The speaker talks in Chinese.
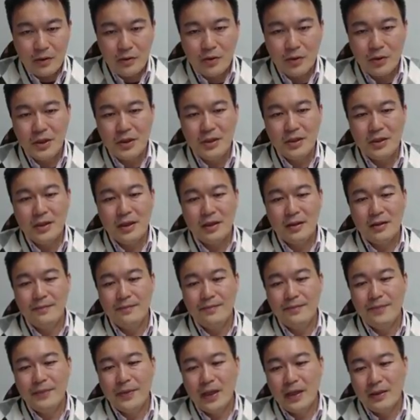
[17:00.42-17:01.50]
所以
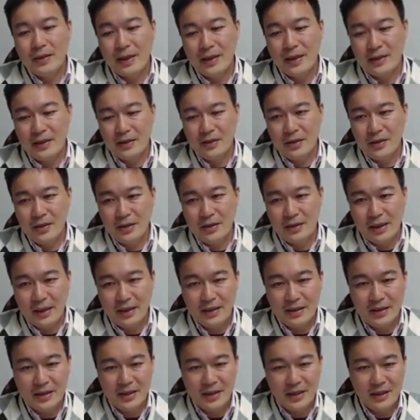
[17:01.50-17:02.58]
嗯，它的
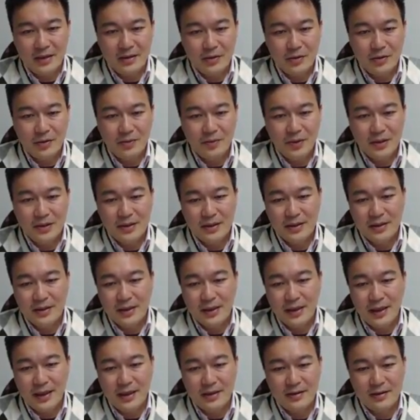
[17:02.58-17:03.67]
它的线都会变成这
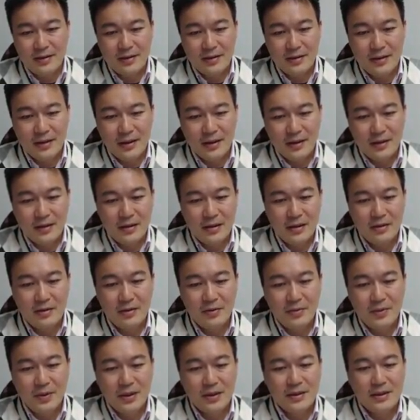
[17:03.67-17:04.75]
个样子，它的线
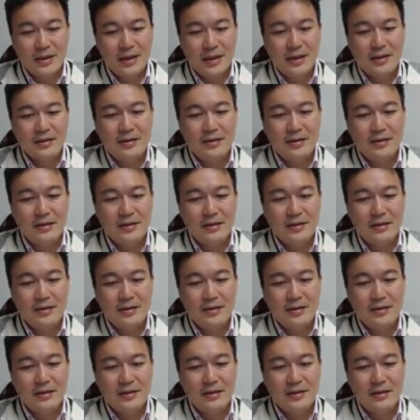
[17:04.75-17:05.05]
都变成这